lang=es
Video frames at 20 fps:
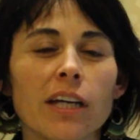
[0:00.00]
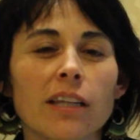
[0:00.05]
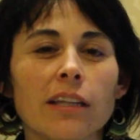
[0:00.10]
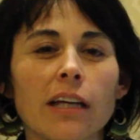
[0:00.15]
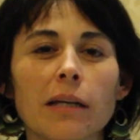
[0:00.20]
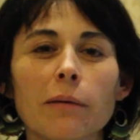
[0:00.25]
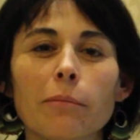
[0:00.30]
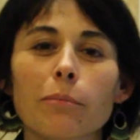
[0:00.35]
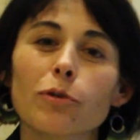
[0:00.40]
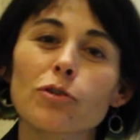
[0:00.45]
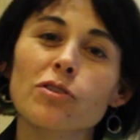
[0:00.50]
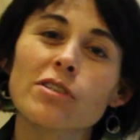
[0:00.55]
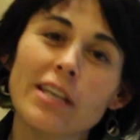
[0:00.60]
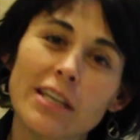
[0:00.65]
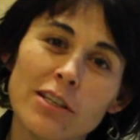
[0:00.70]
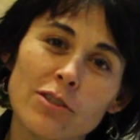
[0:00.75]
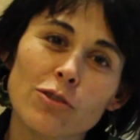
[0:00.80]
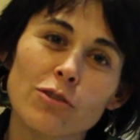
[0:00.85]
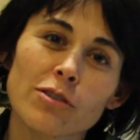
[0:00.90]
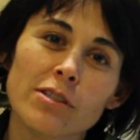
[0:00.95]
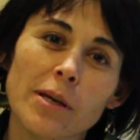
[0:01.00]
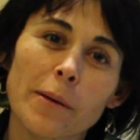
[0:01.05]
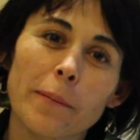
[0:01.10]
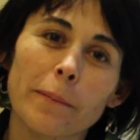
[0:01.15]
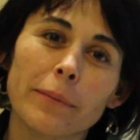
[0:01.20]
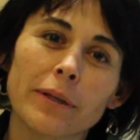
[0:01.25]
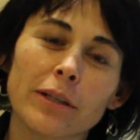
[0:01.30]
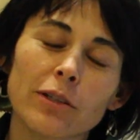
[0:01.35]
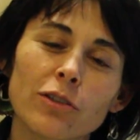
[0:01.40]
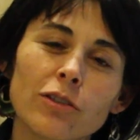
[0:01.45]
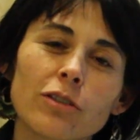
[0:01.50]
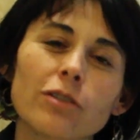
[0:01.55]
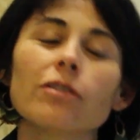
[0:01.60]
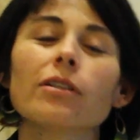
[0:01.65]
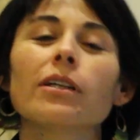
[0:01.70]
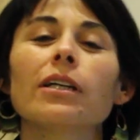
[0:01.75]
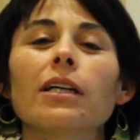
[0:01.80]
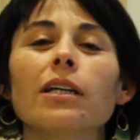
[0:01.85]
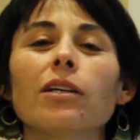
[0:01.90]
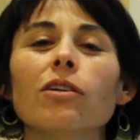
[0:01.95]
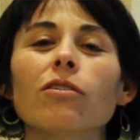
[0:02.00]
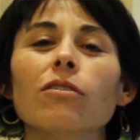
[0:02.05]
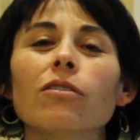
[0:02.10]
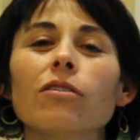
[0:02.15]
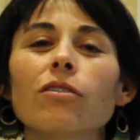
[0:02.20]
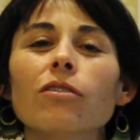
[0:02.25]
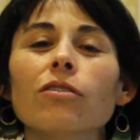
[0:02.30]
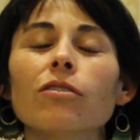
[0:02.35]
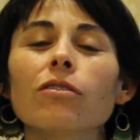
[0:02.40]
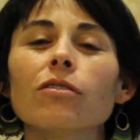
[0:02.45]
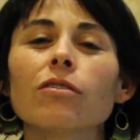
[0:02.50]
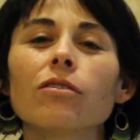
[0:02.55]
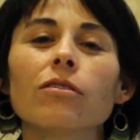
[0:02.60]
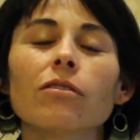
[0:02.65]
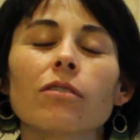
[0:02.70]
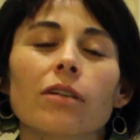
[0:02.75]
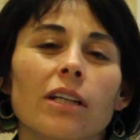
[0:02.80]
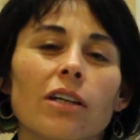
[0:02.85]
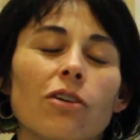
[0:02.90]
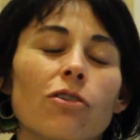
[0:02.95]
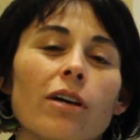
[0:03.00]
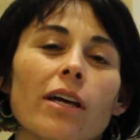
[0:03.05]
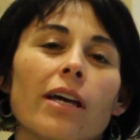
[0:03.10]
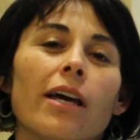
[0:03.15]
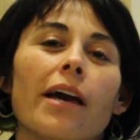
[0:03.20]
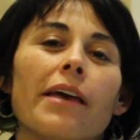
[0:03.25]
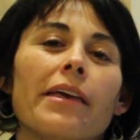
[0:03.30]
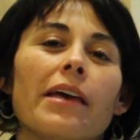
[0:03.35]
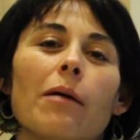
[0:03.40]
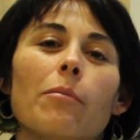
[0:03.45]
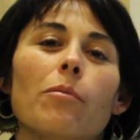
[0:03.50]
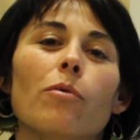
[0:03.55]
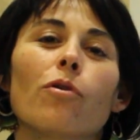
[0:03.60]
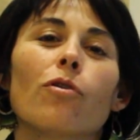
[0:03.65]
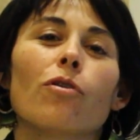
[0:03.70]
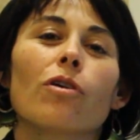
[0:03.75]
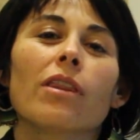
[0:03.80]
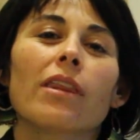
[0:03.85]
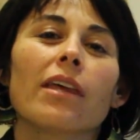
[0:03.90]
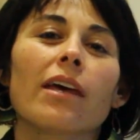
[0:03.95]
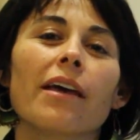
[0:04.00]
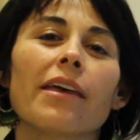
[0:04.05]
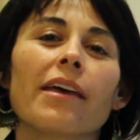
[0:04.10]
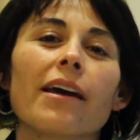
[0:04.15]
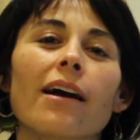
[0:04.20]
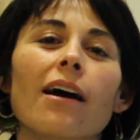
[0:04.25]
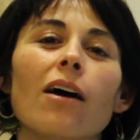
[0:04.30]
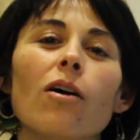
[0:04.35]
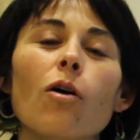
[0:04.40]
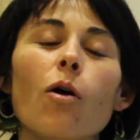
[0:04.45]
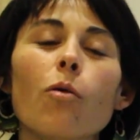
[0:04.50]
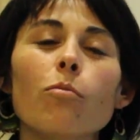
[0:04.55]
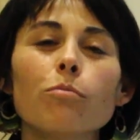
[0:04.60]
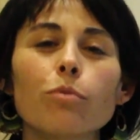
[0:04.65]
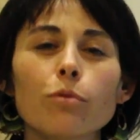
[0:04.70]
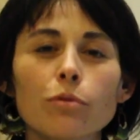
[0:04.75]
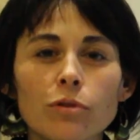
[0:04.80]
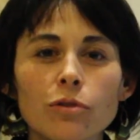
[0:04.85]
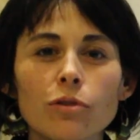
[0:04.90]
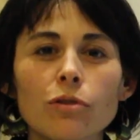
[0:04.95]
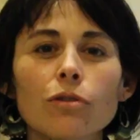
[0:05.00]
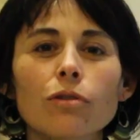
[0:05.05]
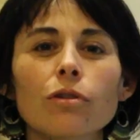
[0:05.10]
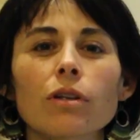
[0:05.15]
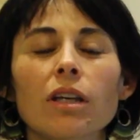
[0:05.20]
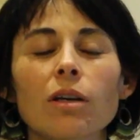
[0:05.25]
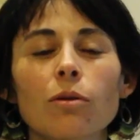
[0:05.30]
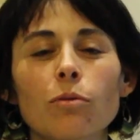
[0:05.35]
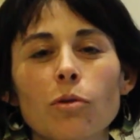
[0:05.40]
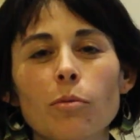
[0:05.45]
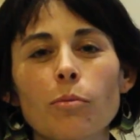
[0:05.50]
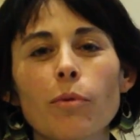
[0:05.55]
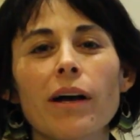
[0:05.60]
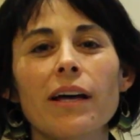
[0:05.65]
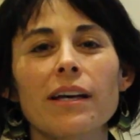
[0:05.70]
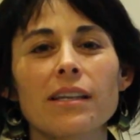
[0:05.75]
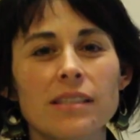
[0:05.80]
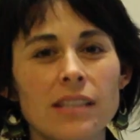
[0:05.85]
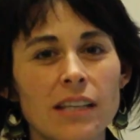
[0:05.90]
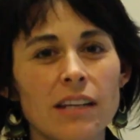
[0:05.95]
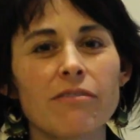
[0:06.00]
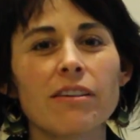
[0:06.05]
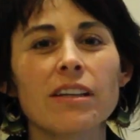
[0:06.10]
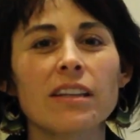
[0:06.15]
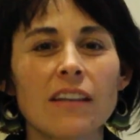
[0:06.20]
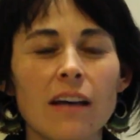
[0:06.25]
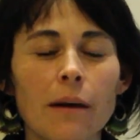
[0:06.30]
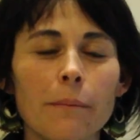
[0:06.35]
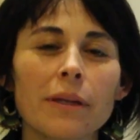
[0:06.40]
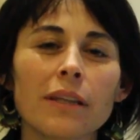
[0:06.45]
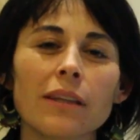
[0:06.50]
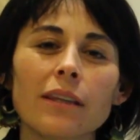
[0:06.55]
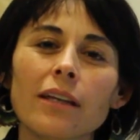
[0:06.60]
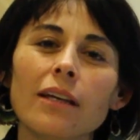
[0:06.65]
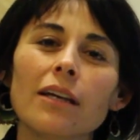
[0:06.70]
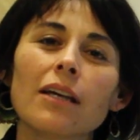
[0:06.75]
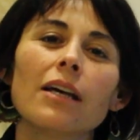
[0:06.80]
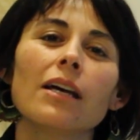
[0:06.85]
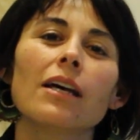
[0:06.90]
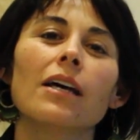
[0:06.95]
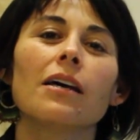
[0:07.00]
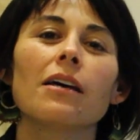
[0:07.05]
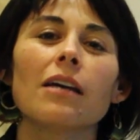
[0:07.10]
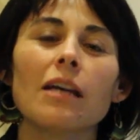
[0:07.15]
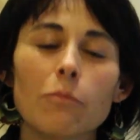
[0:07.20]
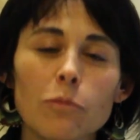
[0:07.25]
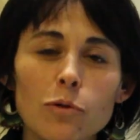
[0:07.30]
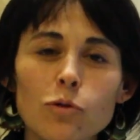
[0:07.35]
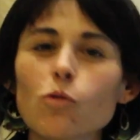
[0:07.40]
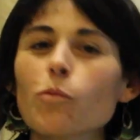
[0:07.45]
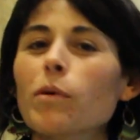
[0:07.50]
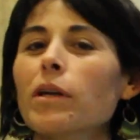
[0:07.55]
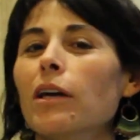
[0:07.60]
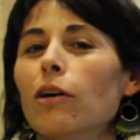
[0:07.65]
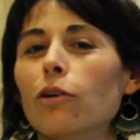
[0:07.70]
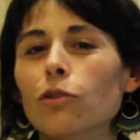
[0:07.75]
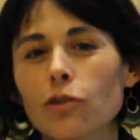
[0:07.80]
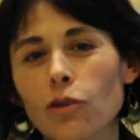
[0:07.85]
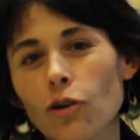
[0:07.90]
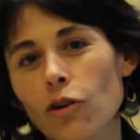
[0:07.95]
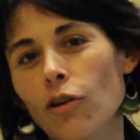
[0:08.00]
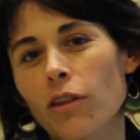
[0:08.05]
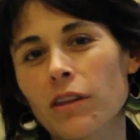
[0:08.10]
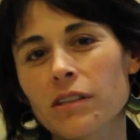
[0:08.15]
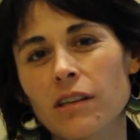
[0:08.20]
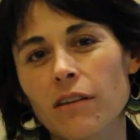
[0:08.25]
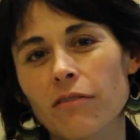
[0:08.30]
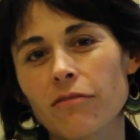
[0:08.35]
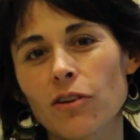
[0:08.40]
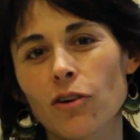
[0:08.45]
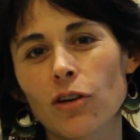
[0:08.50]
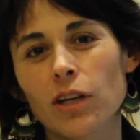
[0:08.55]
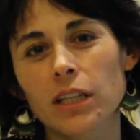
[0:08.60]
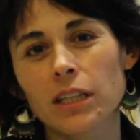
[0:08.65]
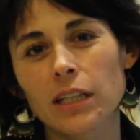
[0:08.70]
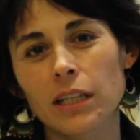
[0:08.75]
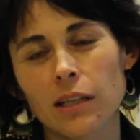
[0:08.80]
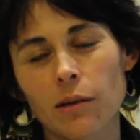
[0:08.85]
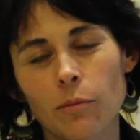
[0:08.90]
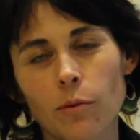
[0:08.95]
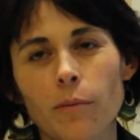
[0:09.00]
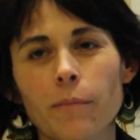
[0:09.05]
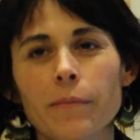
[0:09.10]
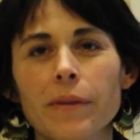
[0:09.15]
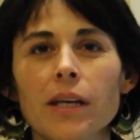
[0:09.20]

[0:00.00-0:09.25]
que están en proceso siempre, eh, ¿no? no, creo que hayamos hoy día llegado a un punto que uno pueda decir efectivamente hemos superado todos los desafíos que tenemos.